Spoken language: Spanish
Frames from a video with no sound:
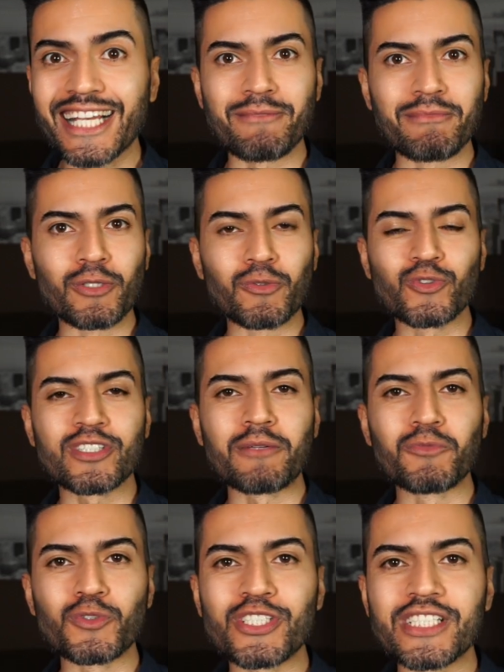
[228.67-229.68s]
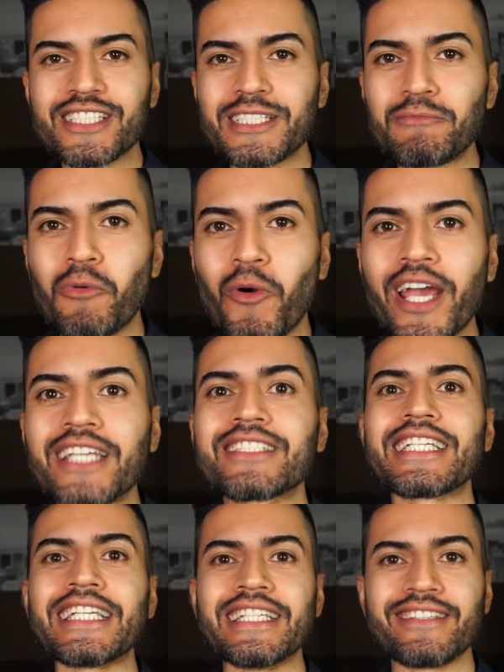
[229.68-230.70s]
que me gusta muchísimo
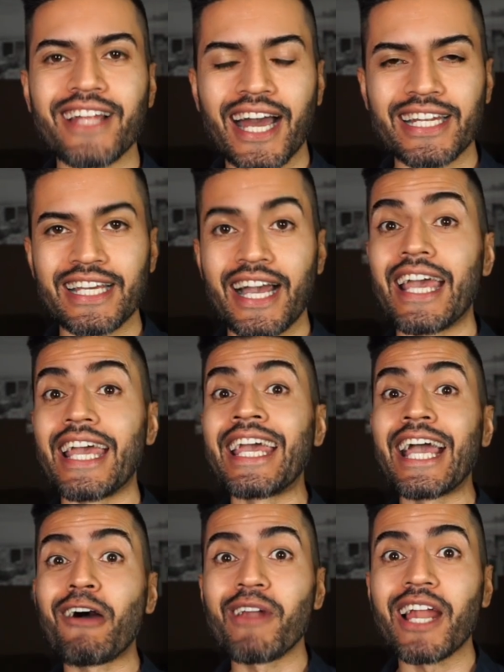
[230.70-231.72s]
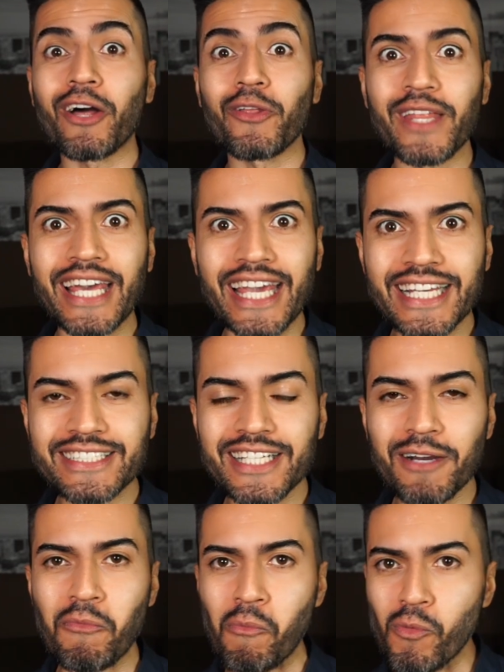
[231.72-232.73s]
es Italia. He hablado de
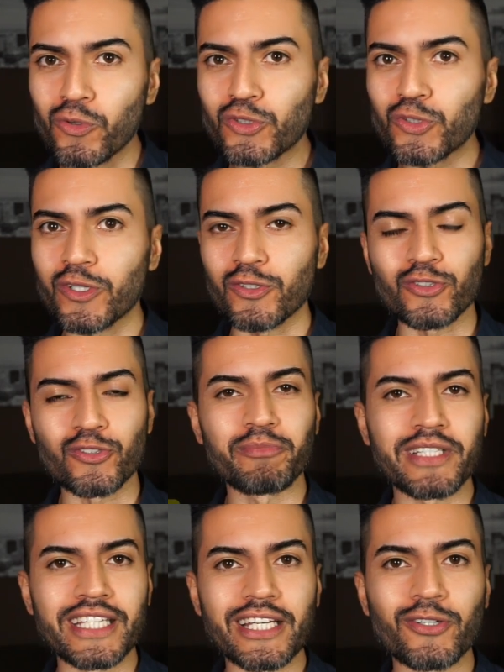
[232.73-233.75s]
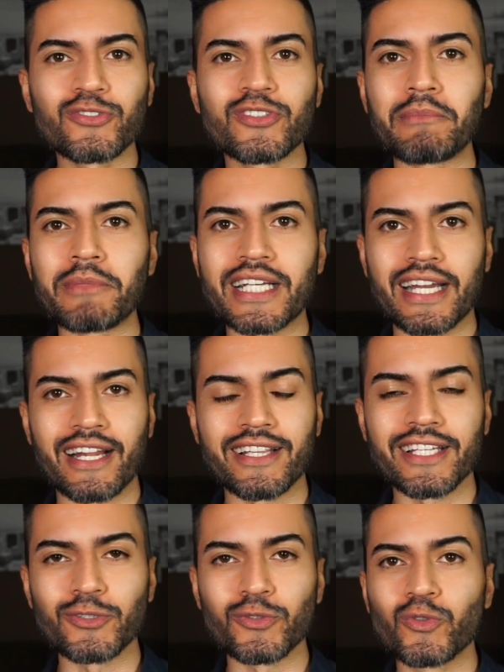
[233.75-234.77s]
ella mucho en otros videos de mi canal
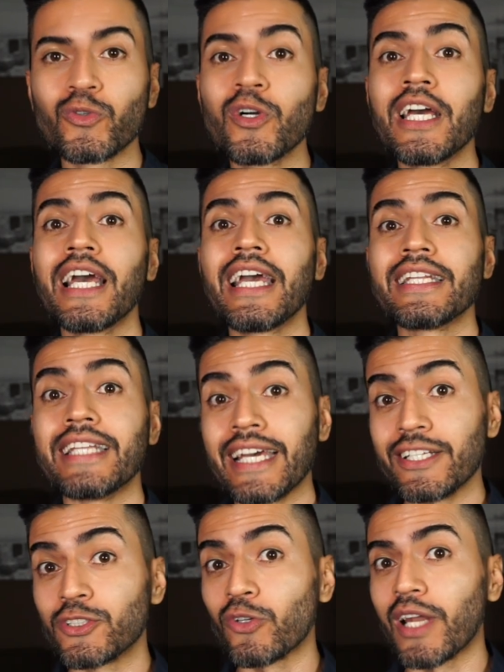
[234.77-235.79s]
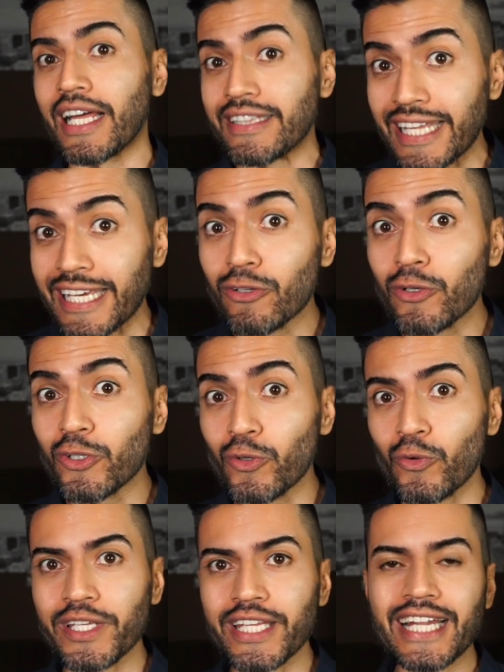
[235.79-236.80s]
de YouTube. De hecho, la tengo
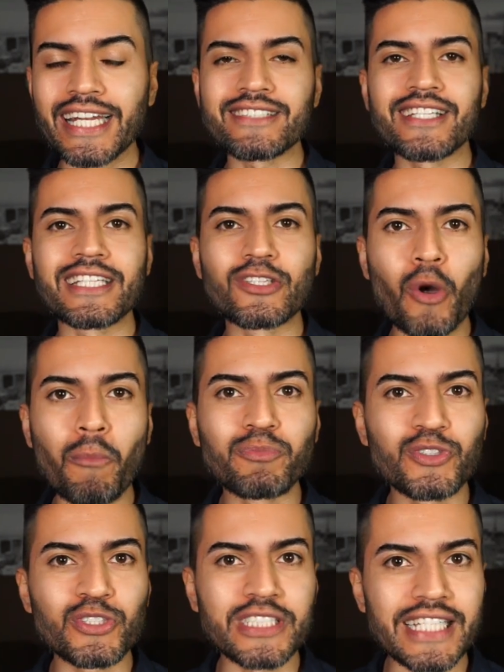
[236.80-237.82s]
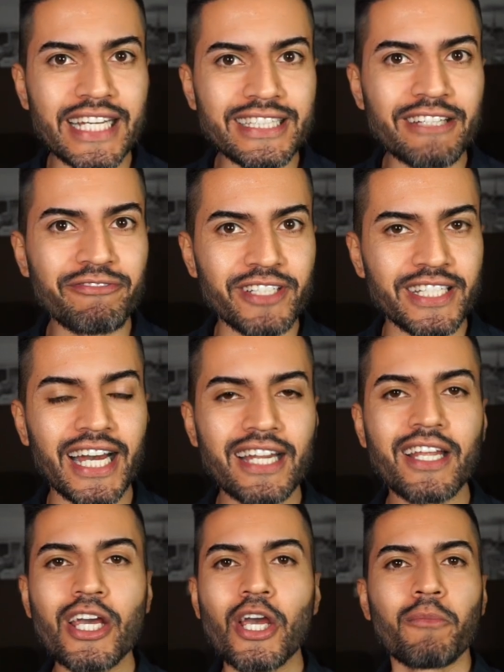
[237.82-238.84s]
incluida en ese top 7
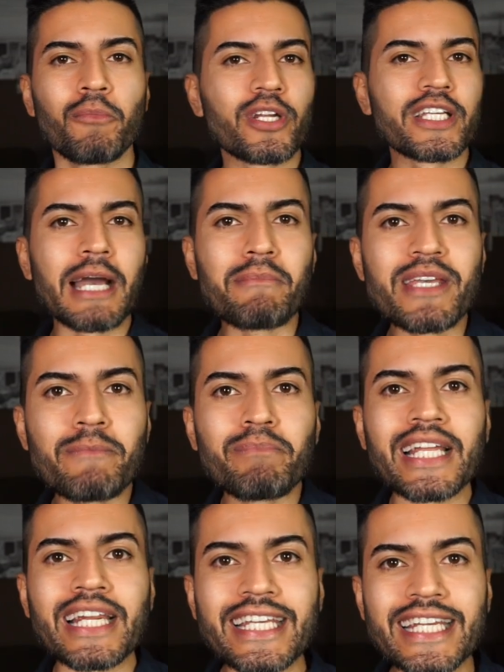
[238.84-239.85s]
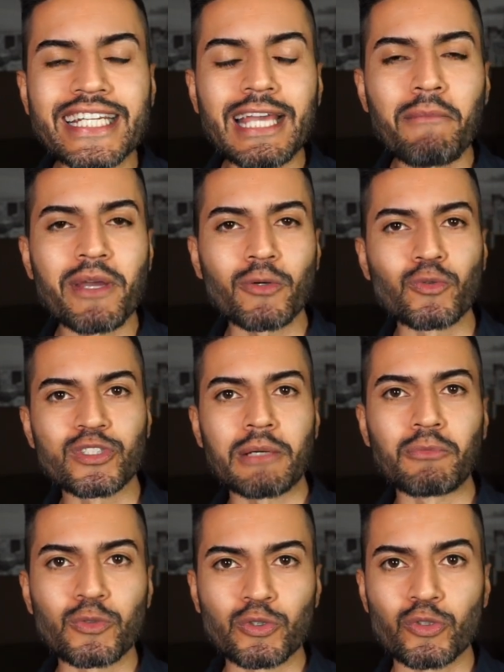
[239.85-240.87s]
final porque a mí Virginia me gusta
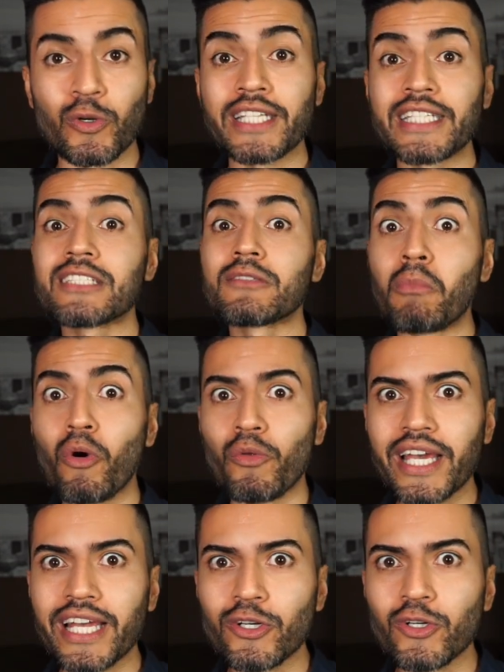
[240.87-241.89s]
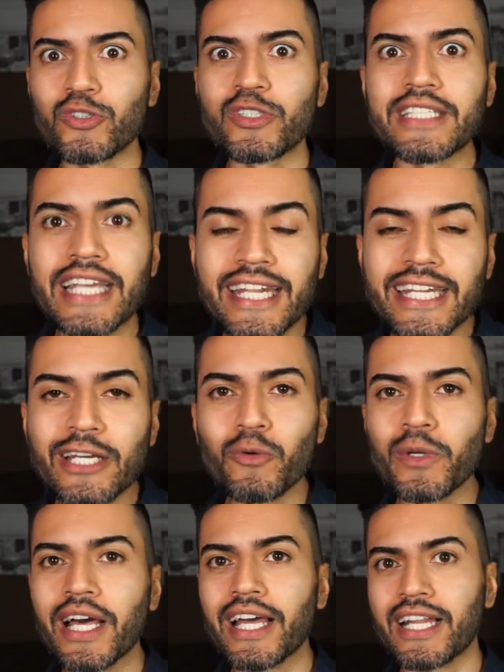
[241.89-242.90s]
mucho. Ella es modelo, tiene
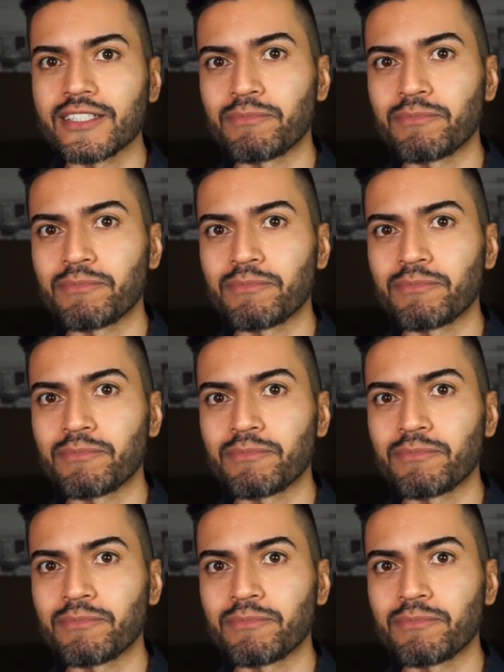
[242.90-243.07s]
una de las